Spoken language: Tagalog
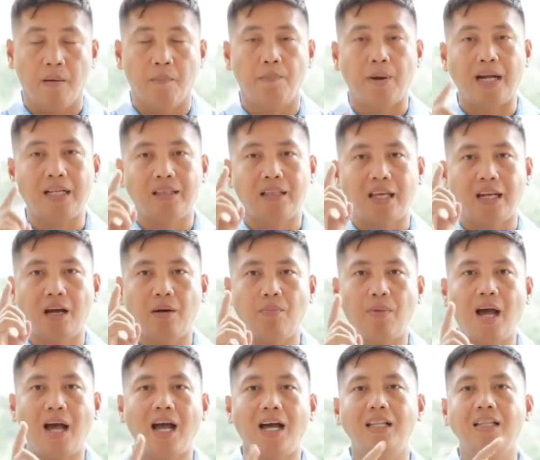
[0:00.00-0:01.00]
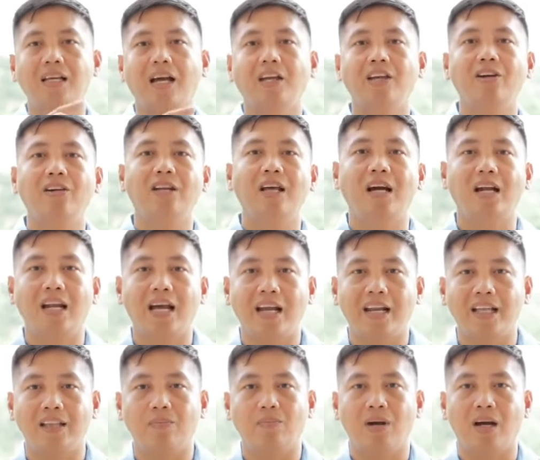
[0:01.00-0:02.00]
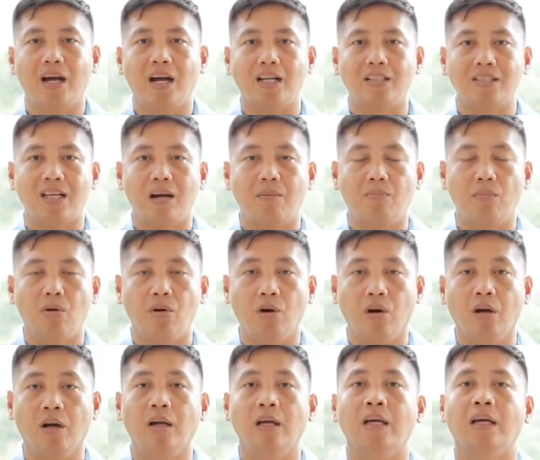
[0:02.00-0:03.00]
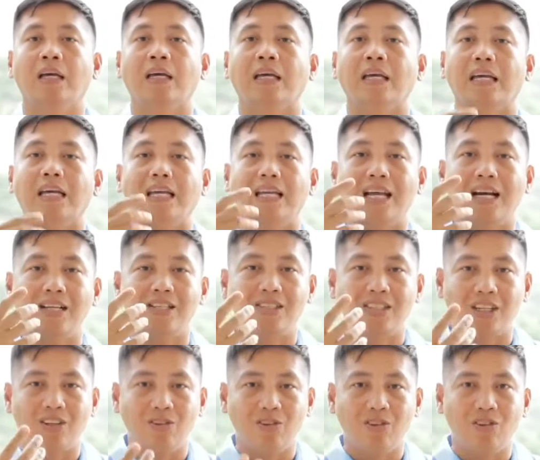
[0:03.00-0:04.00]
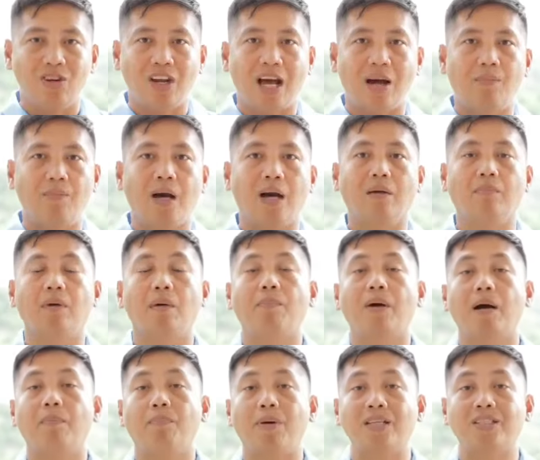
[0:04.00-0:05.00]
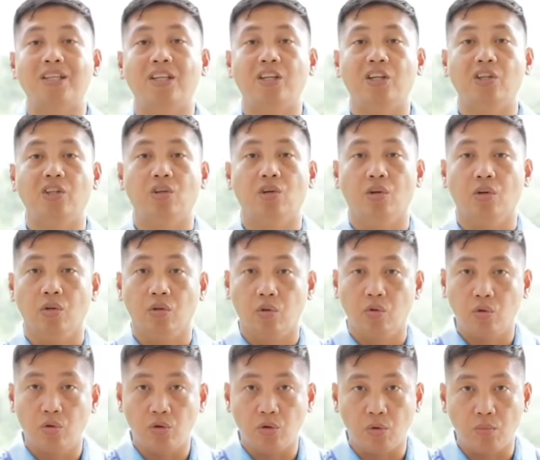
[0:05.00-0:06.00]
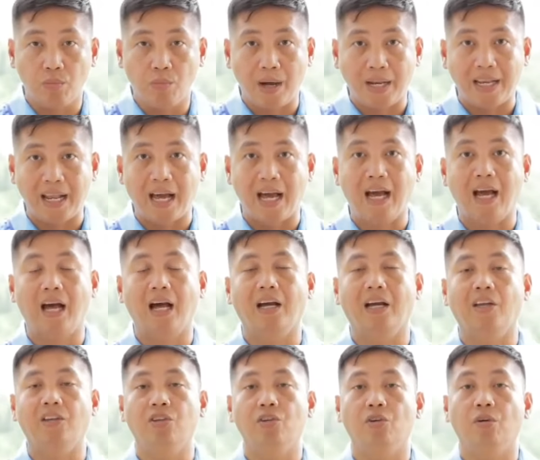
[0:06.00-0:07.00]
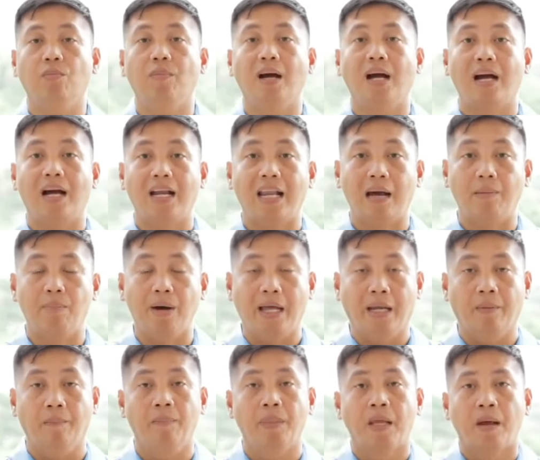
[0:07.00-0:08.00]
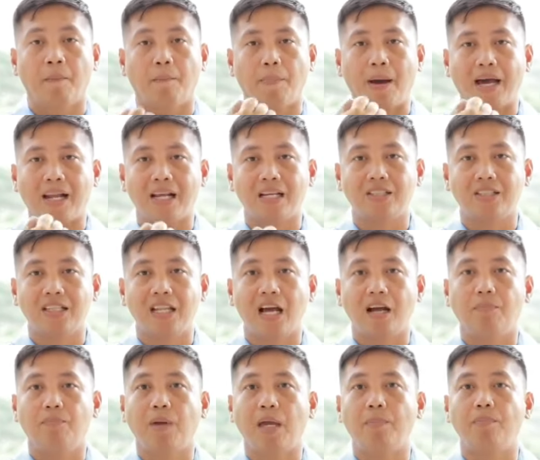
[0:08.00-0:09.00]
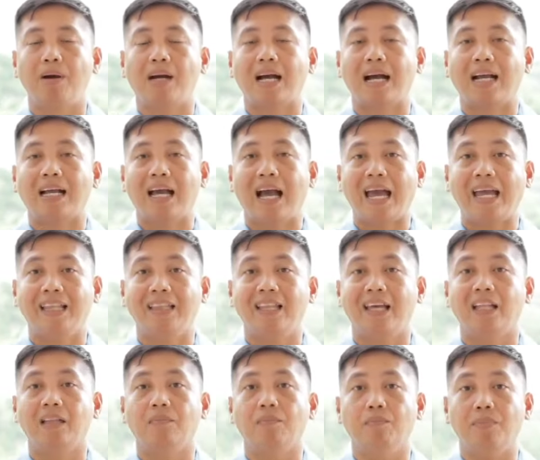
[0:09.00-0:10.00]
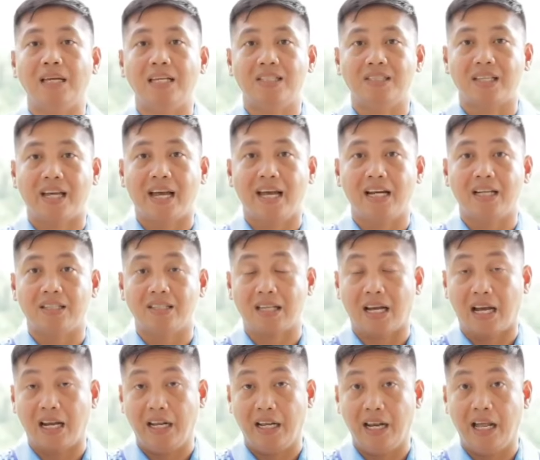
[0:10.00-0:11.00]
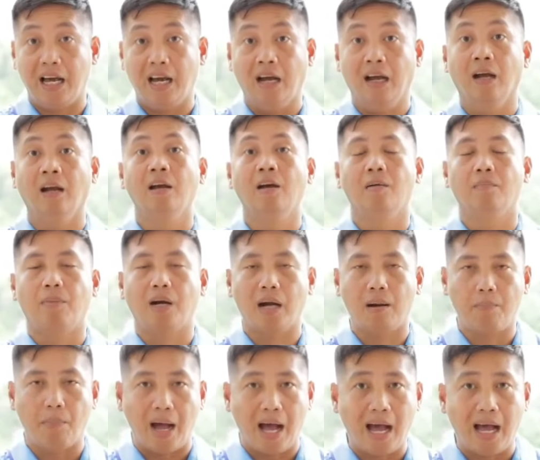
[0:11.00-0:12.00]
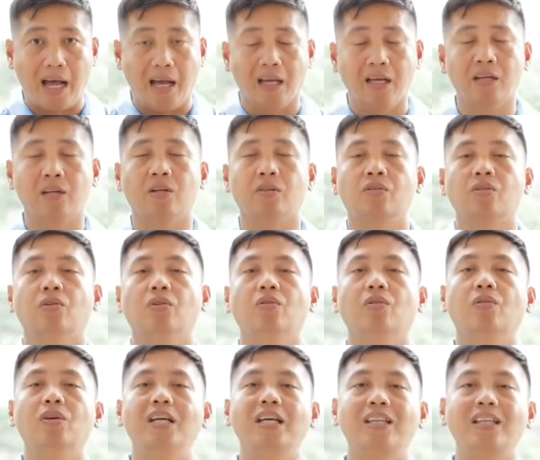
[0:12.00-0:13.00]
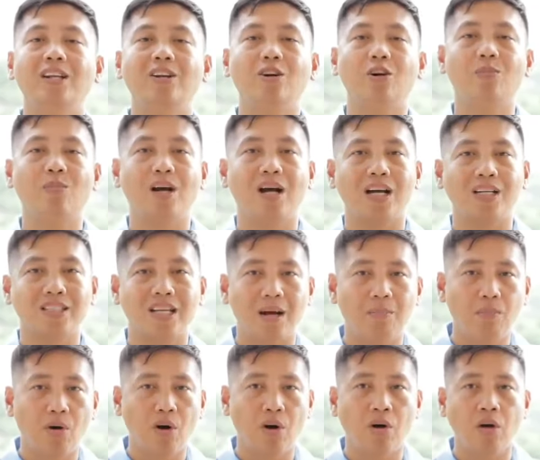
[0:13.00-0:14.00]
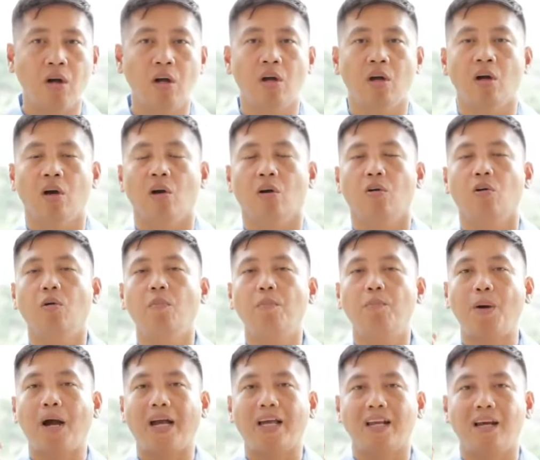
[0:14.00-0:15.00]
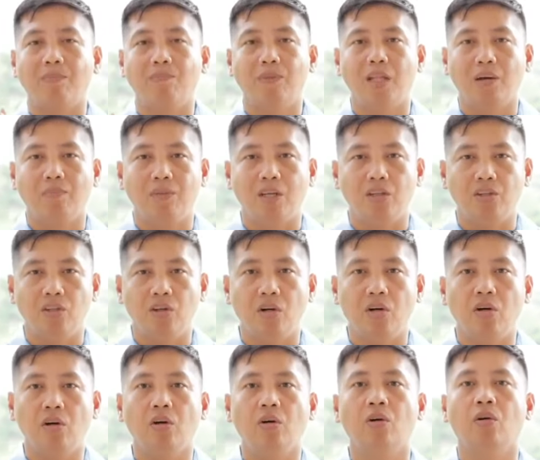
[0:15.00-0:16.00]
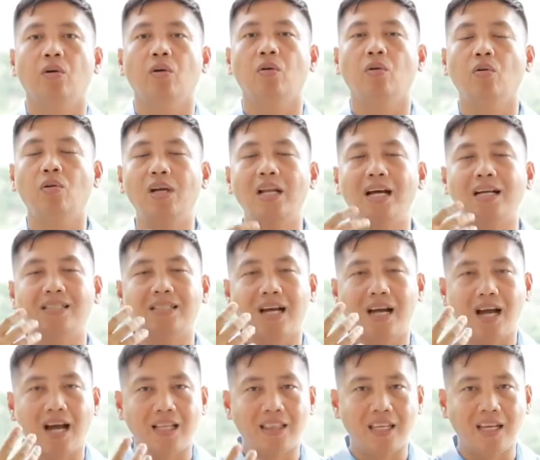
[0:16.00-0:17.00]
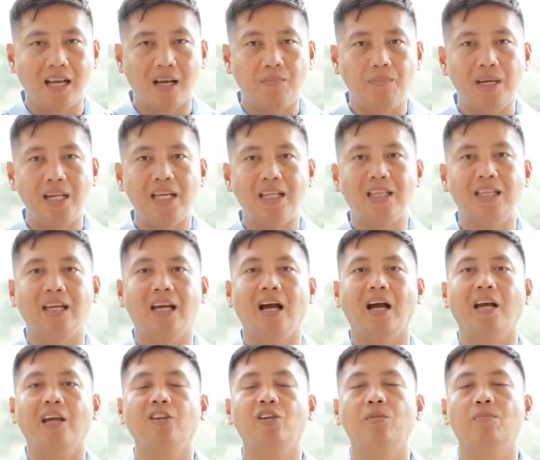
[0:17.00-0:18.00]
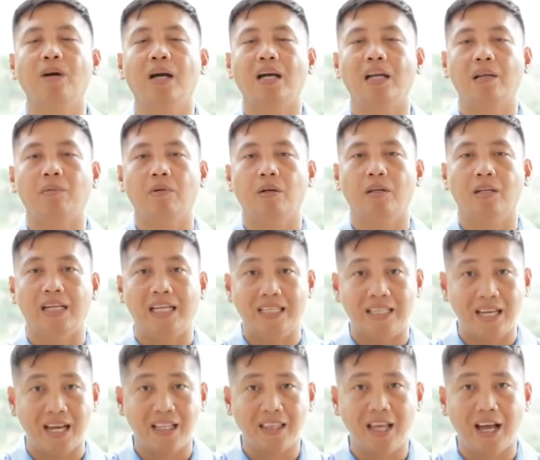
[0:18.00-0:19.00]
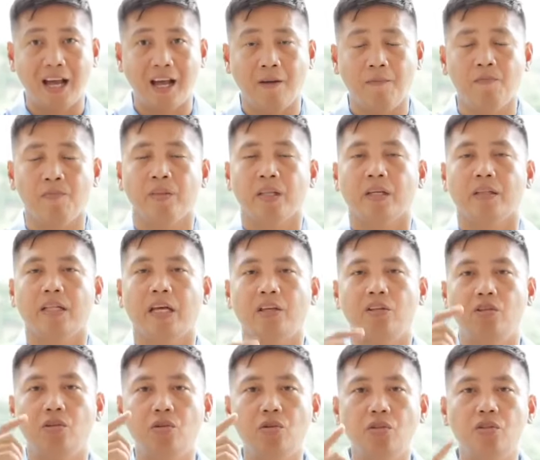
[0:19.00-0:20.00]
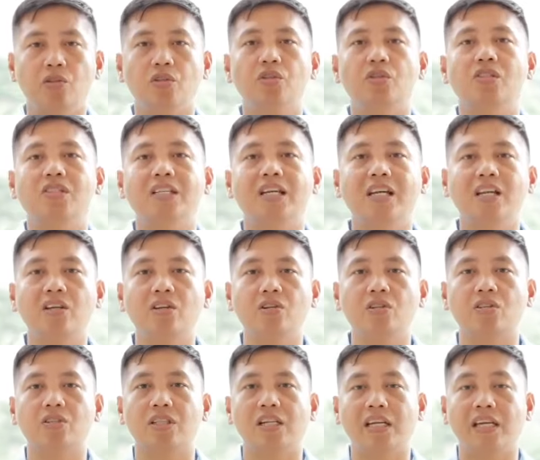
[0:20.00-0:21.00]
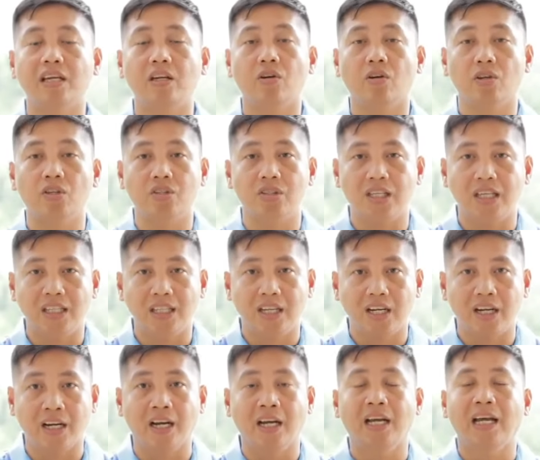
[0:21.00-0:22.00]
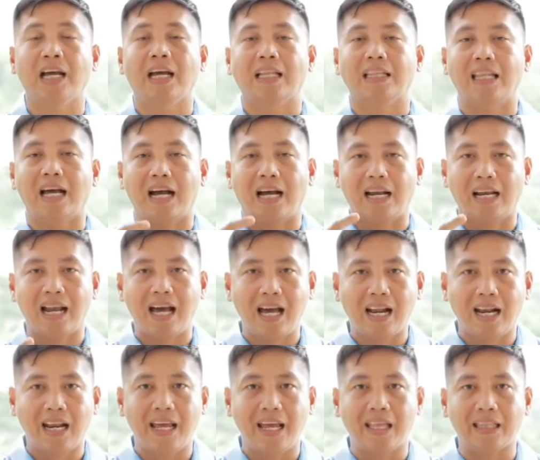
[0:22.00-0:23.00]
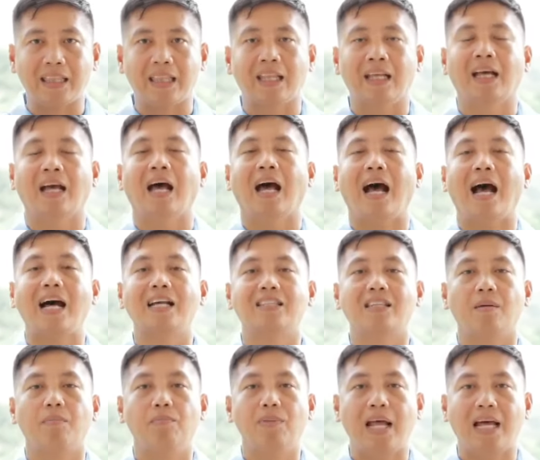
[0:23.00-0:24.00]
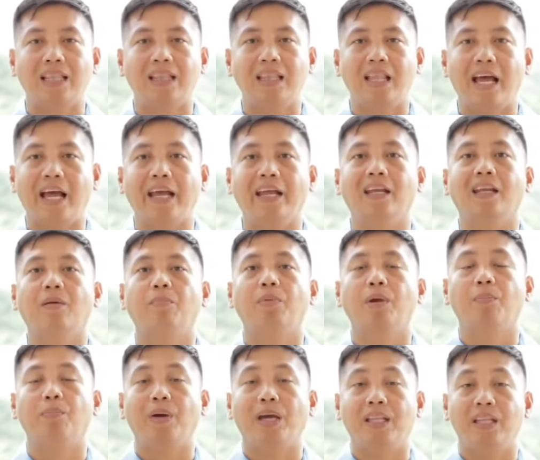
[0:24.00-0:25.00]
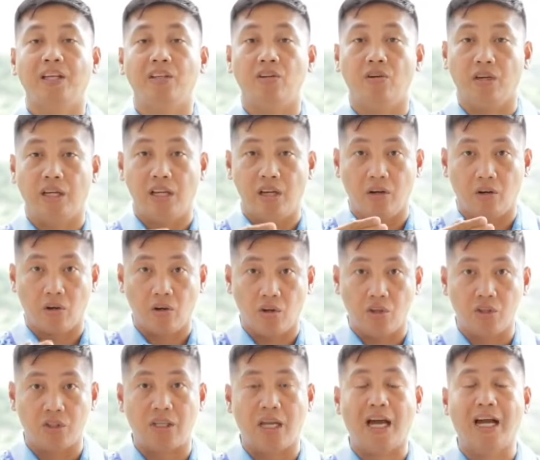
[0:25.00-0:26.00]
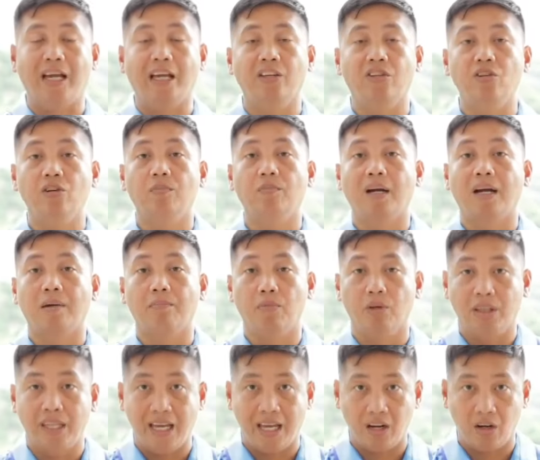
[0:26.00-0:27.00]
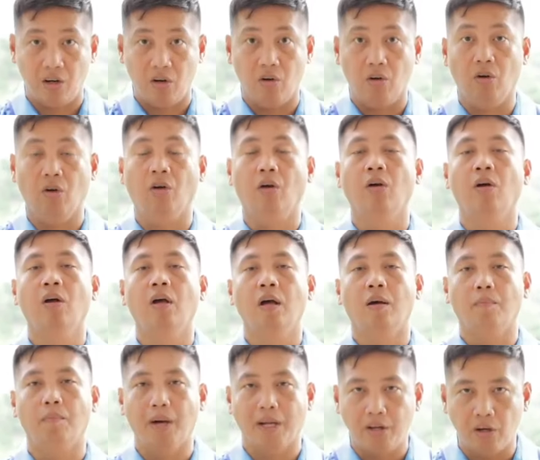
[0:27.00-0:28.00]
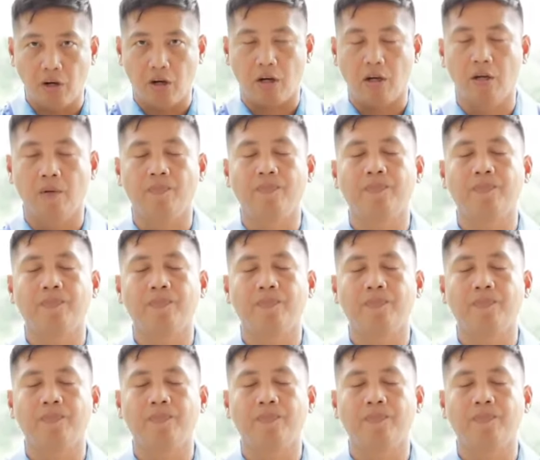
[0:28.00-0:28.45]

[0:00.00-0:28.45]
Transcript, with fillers: Pag tinamaan kayo ng claret, mga kasabong, ilang segundo lamang mapapansin ninyo, tutumba na ang inyong mga kalaban. Para silang may mga guided missile sa kanilang mga paa. So, ulitin ko mga kasabong, kung pakiramdam ninyo kulang sa cutting ability ang inyong mga linyada, then you should seriously consider the claret as a bloodline na pwede nyong i-cross ang inyong mga modernong manok.